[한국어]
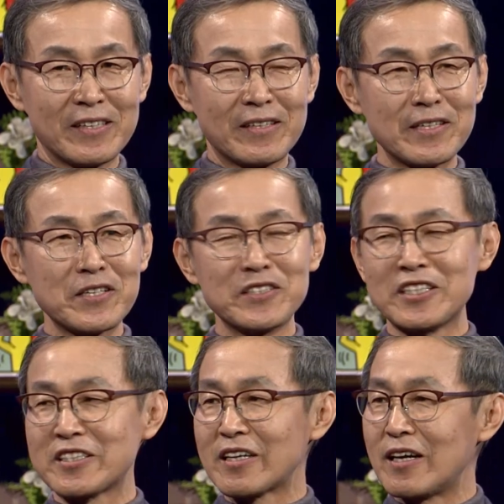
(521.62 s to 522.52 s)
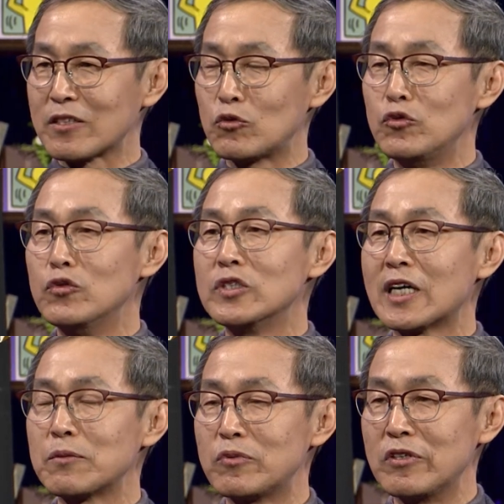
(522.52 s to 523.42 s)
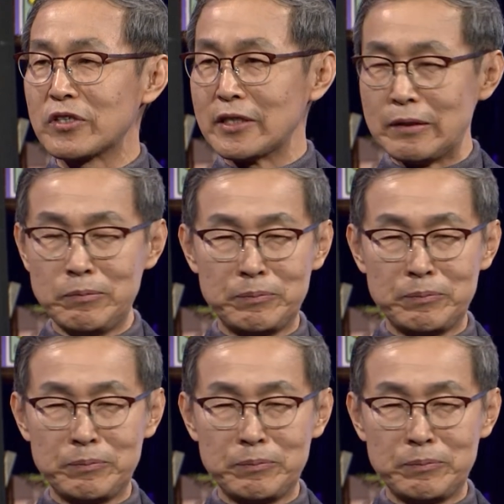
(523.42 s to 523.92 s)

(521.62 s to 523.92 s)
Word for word: 그래서 이제 제가 군자 불기